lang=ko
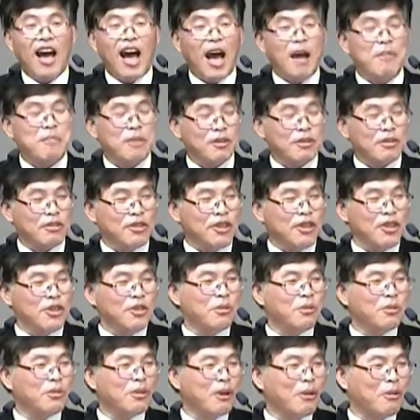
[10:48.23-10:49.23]
아마존
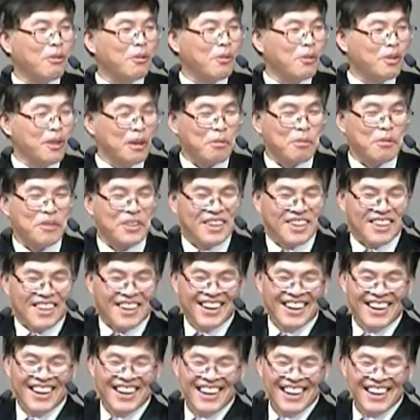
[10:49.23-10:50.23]
인디오들하고 놀다 보니까
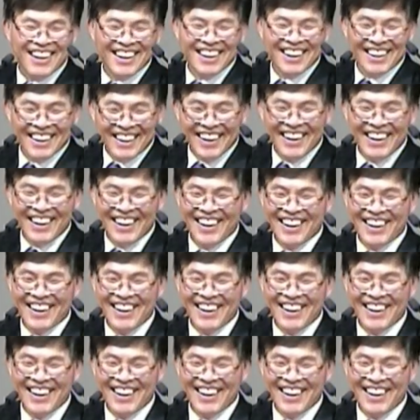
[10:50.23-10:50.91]
예?